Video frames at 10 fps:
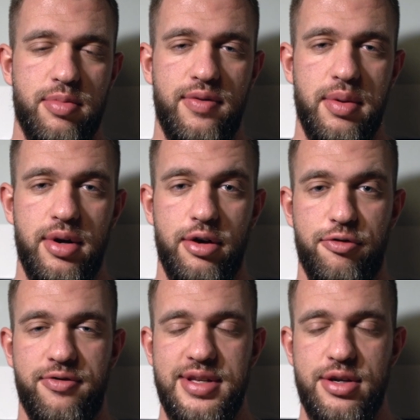powiem,
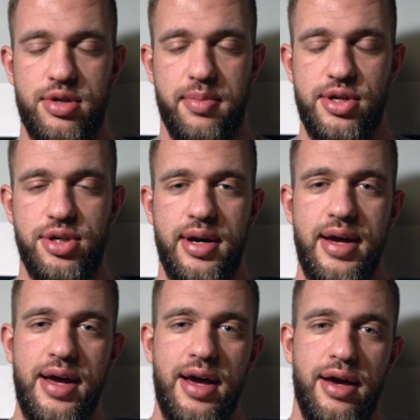fizyczna będzie
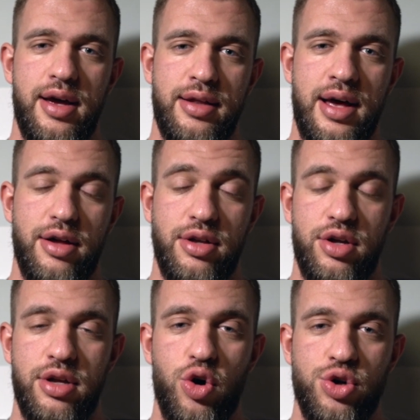na, na,
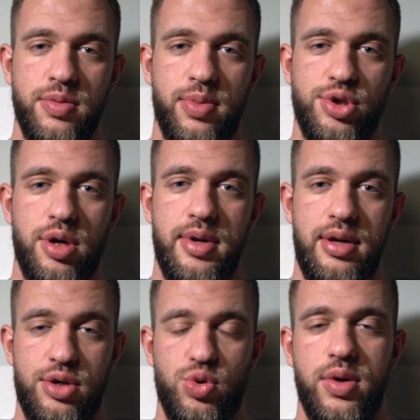na gorszym poziomie
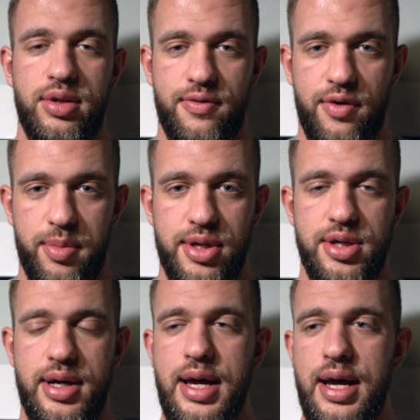i nasz układ nerwowy
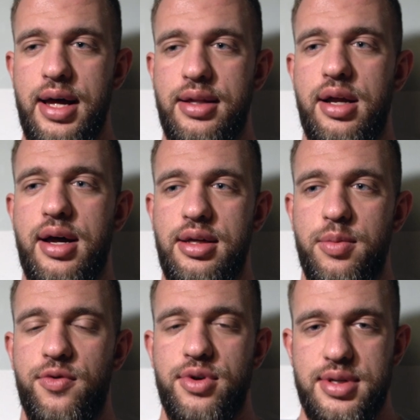będzie delikatnie
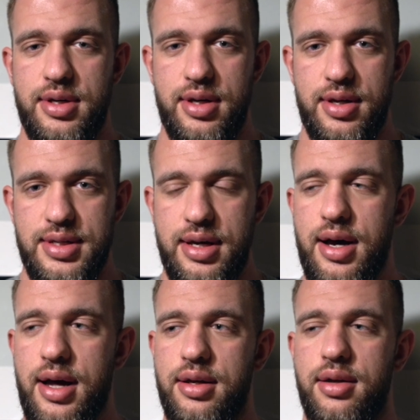mówiąc
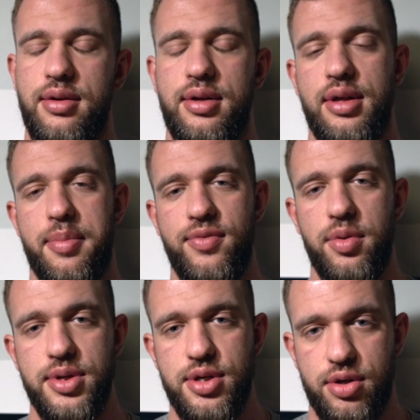zajechany. Na pewno
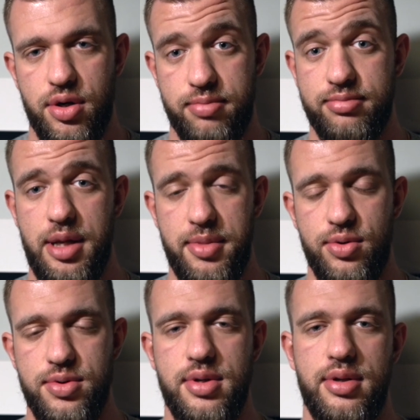będzie to na
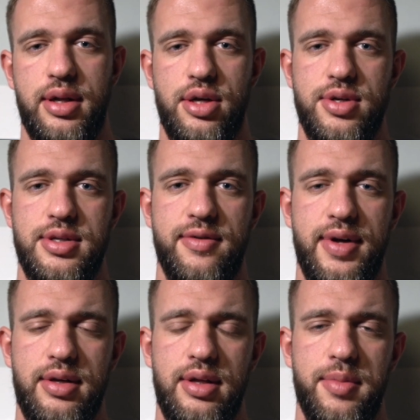minus dla naszej
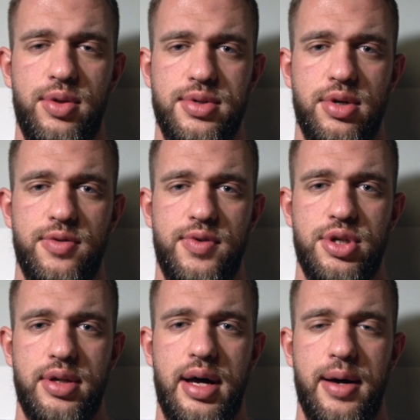sylwetki, na minus
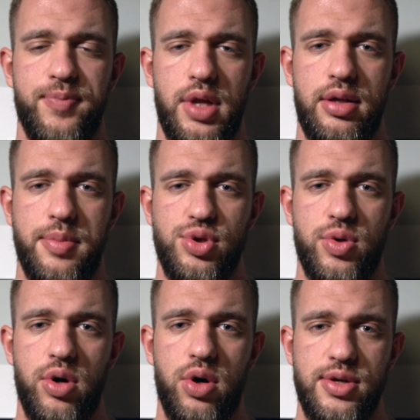oczywiście dla, dla
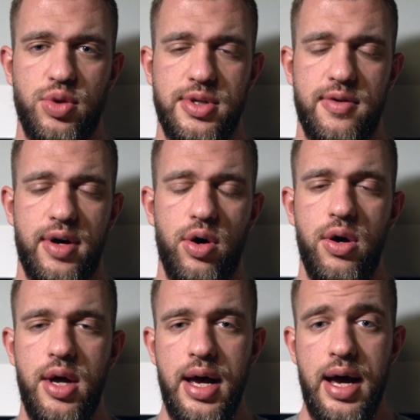przyszłego okresu masowego,
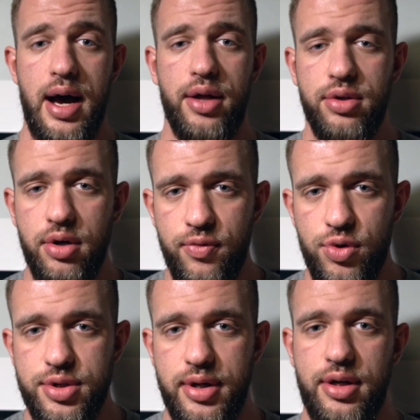a tylko i
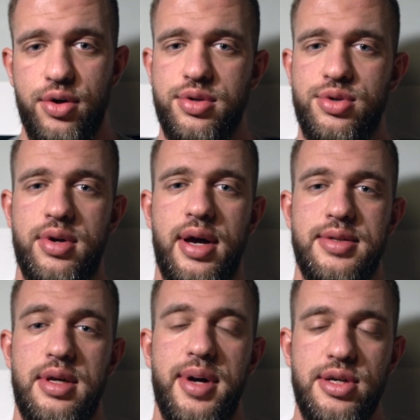wyłącznie dlatego, że nasz
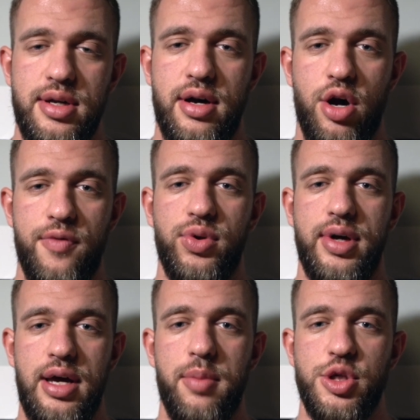organizm nie będzie reagował
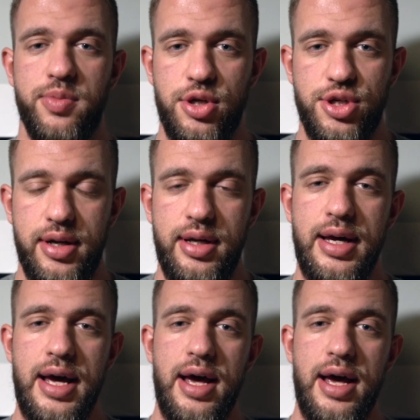tak, jakbyśmy chcieli